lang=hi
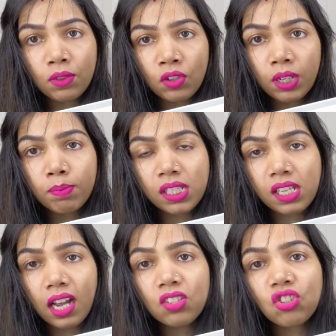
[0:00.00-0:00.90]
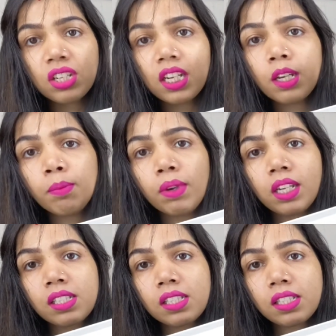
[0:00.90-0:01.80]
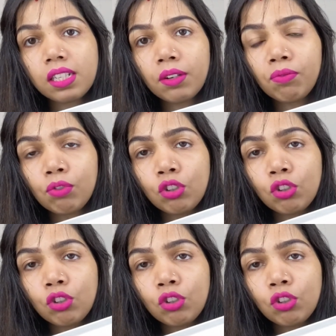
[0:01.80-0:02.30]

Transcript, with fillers: थ्री मसाज क्रीम एंड स्टेप फोर